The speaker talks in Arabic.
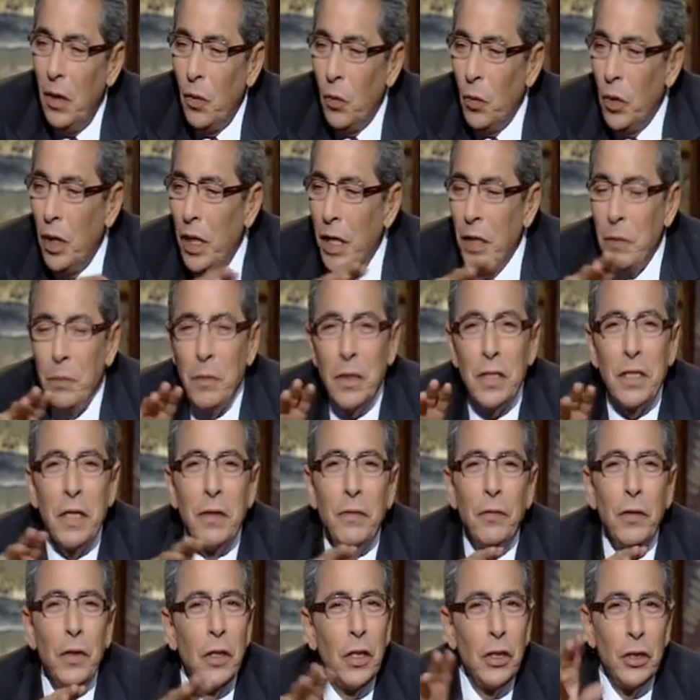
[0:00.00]
ولقيت مثلا
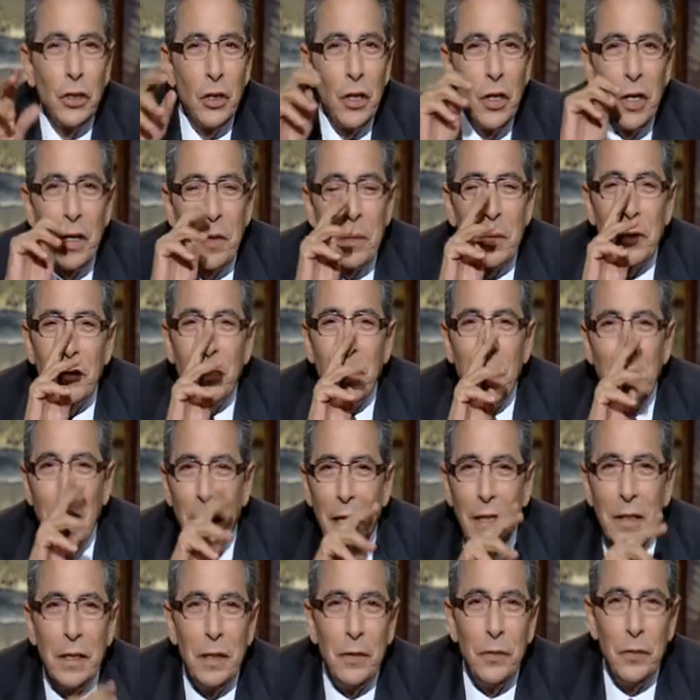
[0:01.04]
في النشر وأنا بتفرج
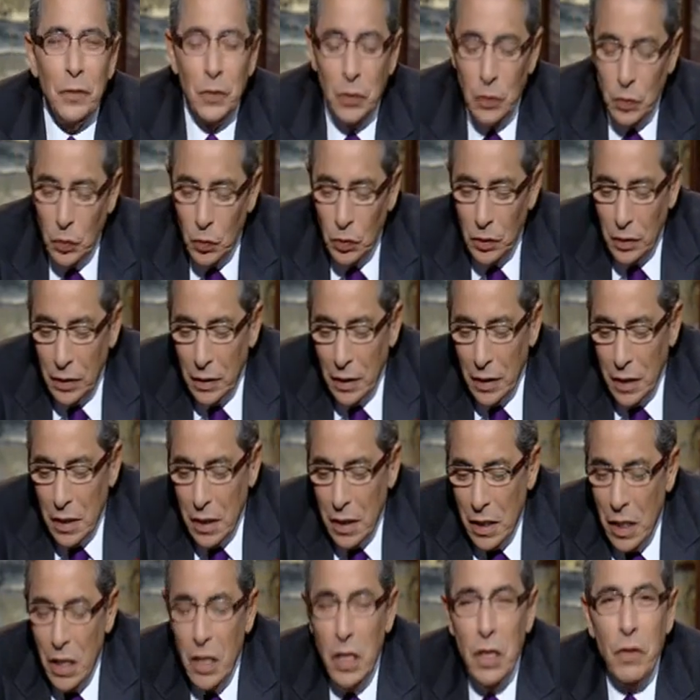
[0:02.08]
على التلفزيون
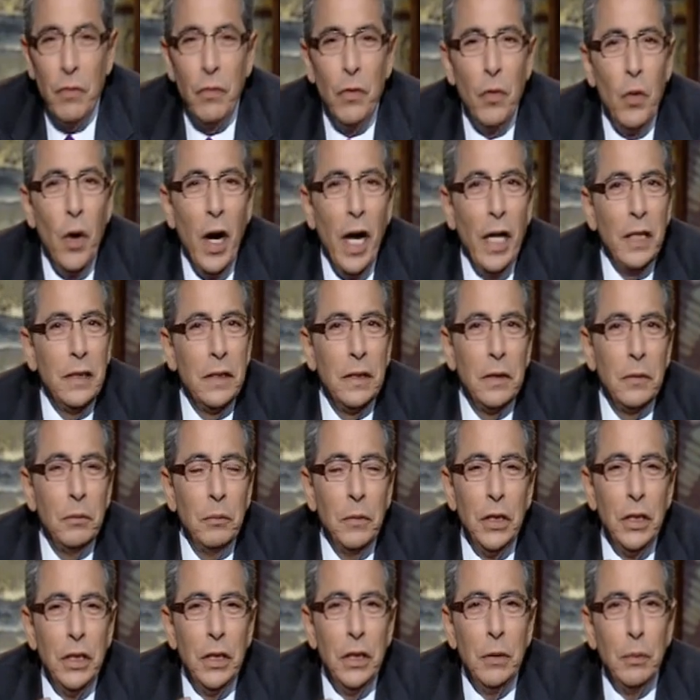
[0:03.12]
إن في واحد
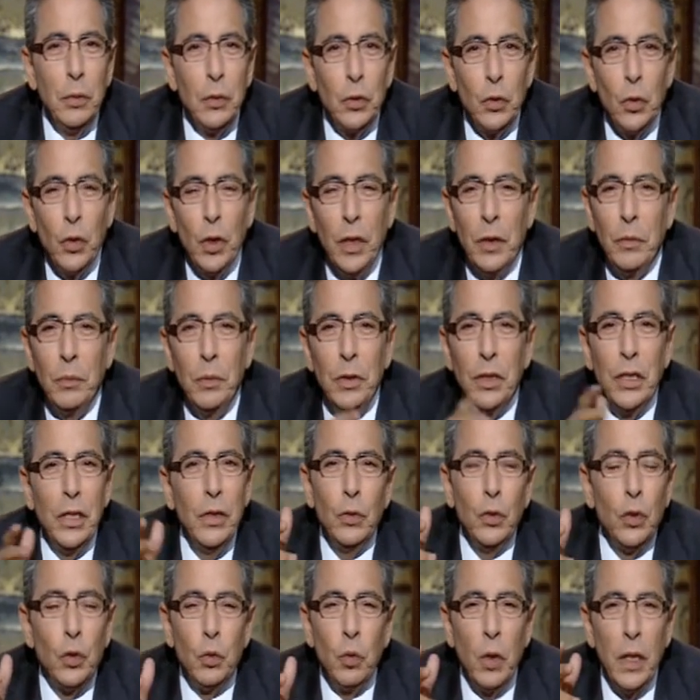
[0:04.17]
مشي بسرعة 200
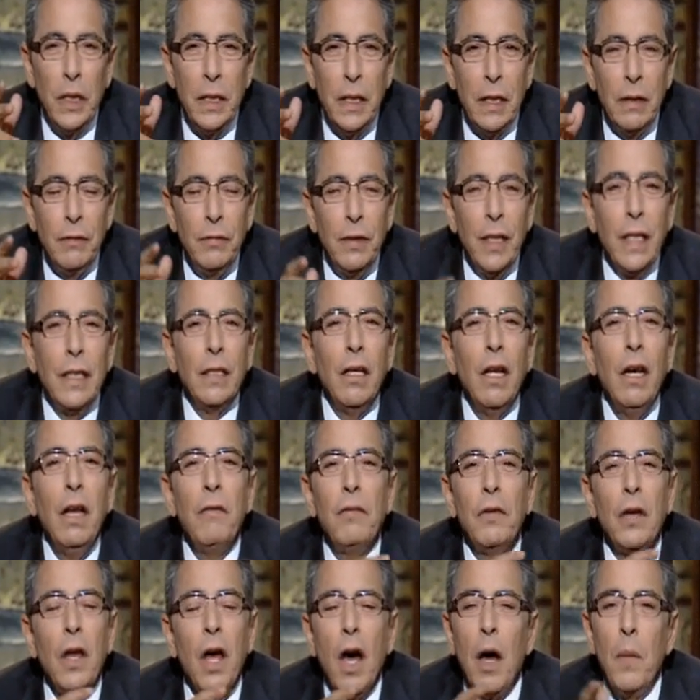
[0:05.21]
وشوية فطالع
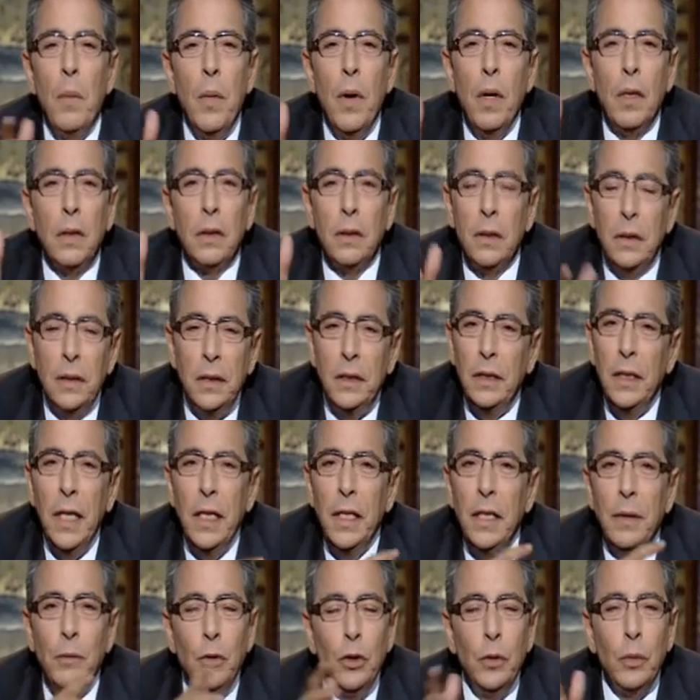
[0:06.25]
في الأخبار إزاي
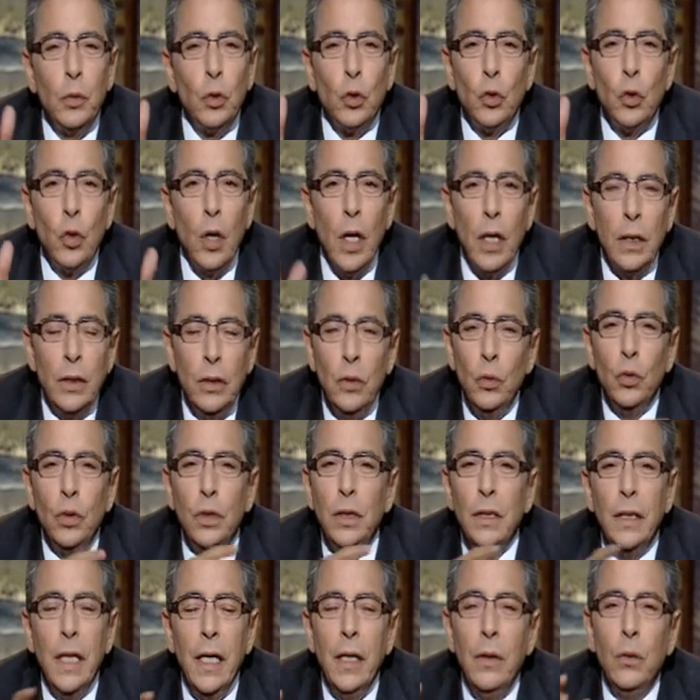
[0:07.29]
يمشي بالسرعة دي
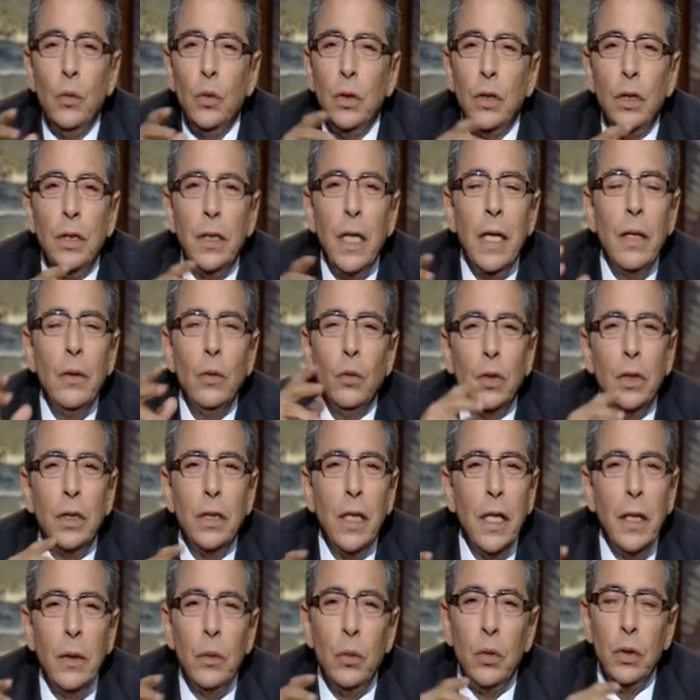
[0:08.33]
وإزاي وإزاي
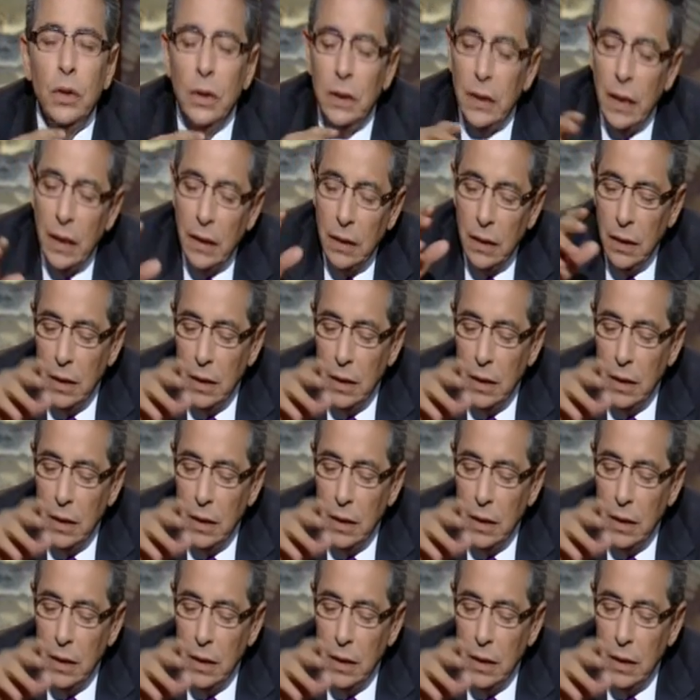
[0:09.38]
وإزاي وإزاي